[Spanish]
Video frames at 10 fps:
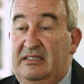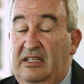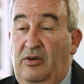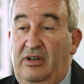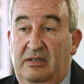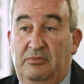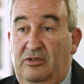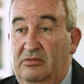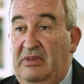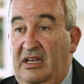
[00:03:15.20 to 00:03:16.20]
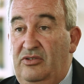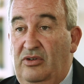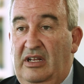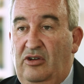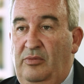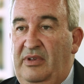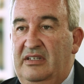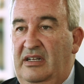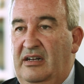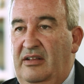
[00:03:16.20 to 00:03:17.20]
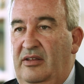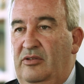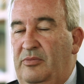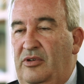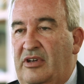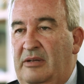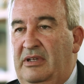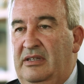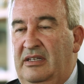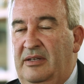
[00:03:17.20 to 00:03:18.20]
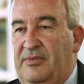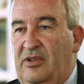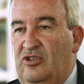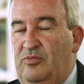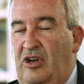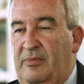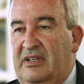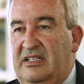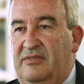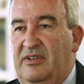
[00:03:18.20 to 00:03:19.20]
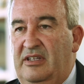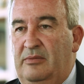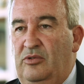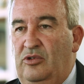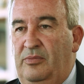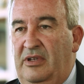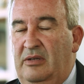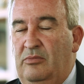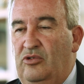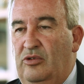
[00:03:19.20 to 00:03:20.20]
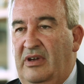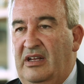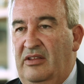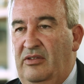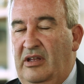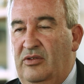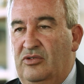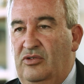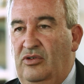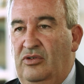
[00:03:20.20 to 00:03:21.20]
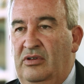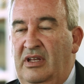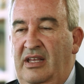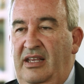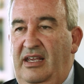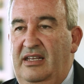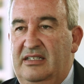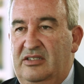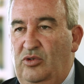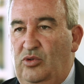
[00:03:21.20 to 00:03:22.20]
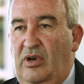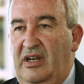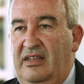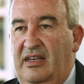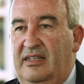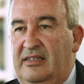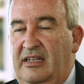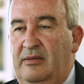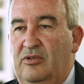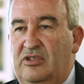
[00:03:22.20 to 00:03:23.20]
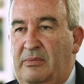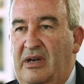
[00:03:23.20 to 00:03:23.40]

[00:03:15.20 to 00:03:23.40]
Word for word: Hasta ahora, bueno, ha hecho que la economía siga creciendo, pero realmente los problemas que se enfrenta el mundo vienen mucho más relacionados con esa estructuralidad que tenemos de